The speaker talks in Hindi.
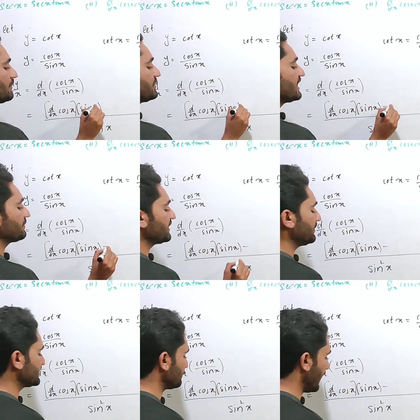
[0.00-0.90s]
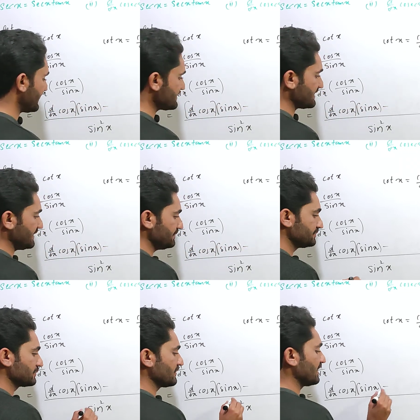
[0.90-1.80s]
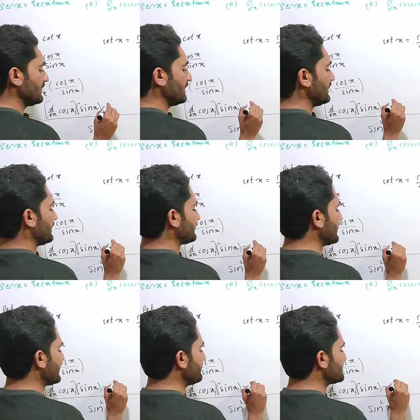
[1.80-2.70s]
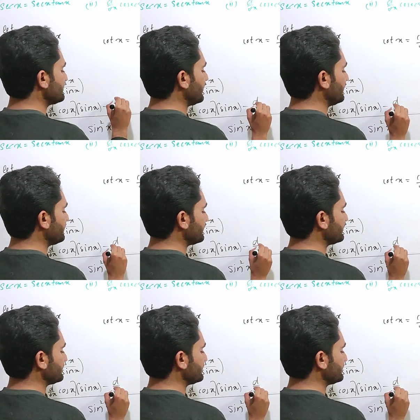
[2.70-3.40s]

फिर आपके पास माइनस है डेरिवेटिव ऑफ